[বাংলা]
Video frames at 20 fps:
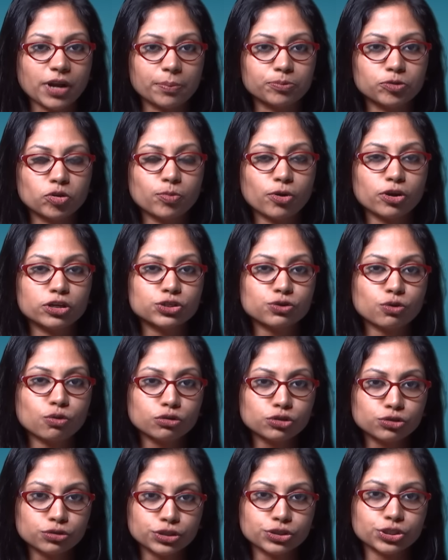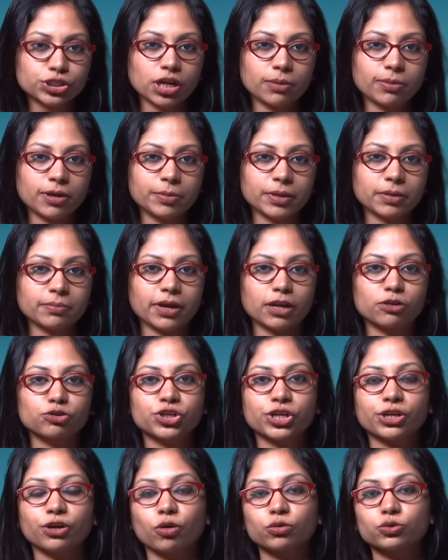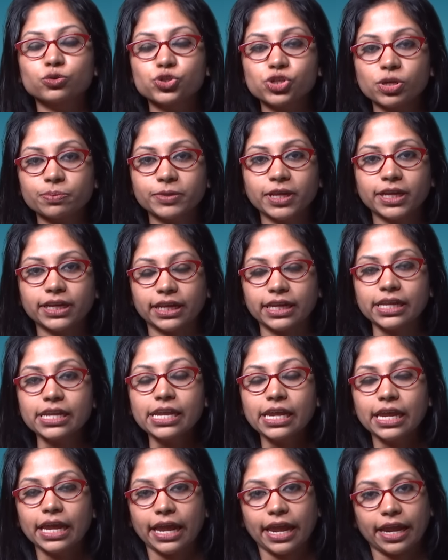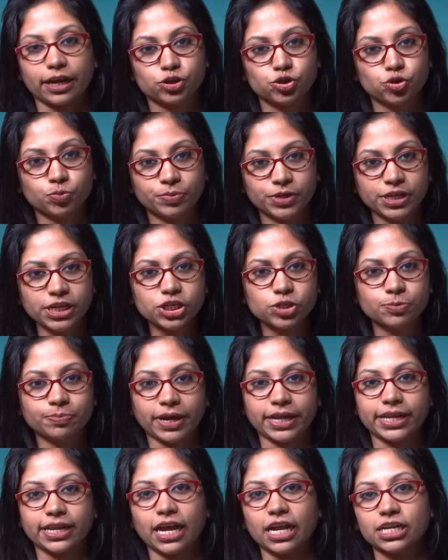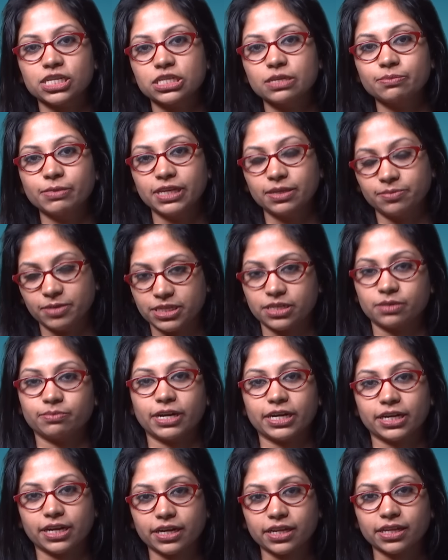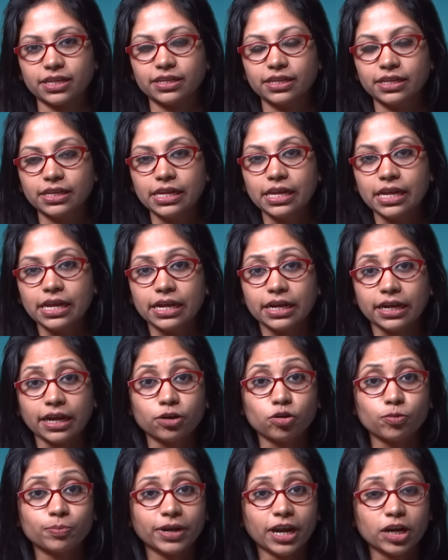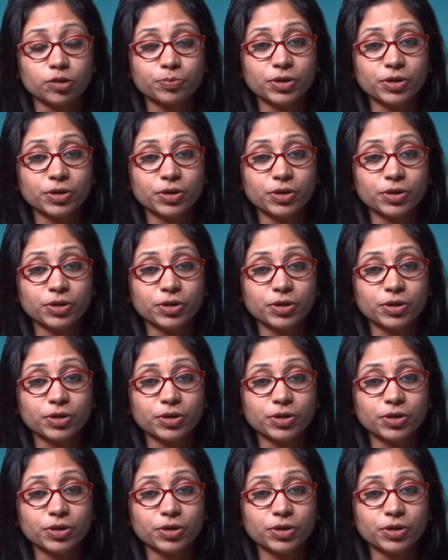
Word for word: প্রাপ্তবয়স্ক সুস্থ স্বাভাবিক মানুষের রক্তচাপ থাকে একশো বিশ বাই আশি মিলিমিটার মার্কারি কারোর ব্লাড